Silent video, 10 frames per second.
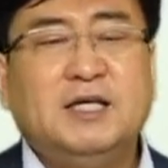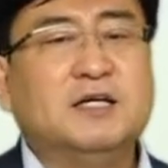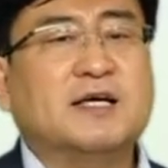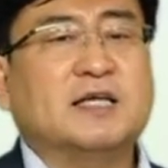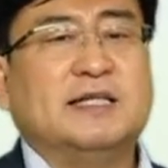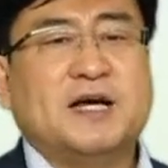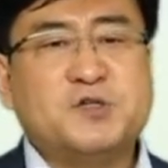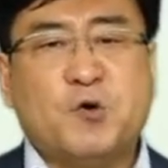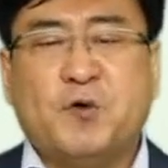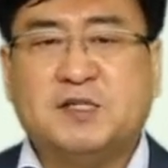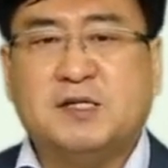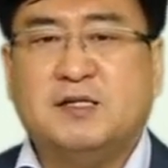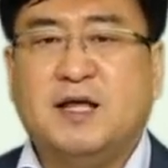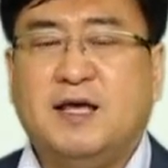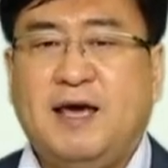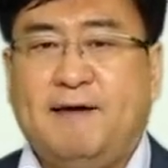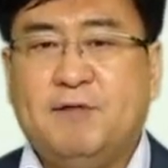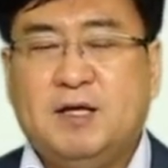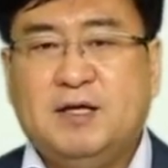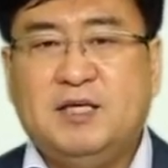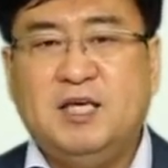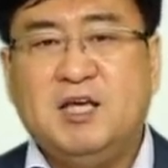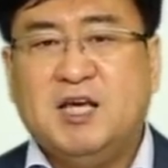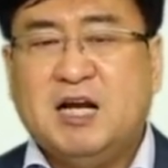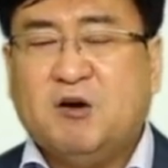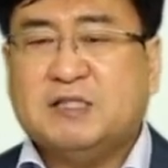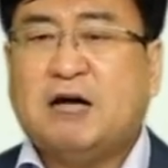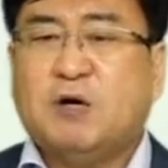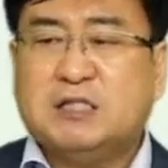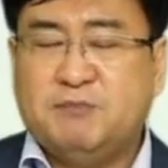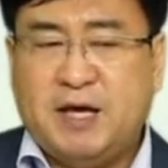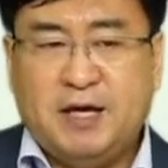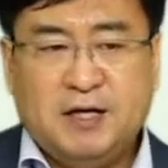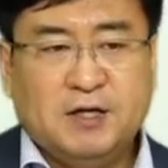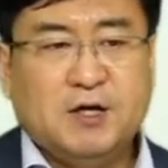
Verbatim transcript: 이렇게 해서 내가 성공했을 때에 인기란 것은 하루아침에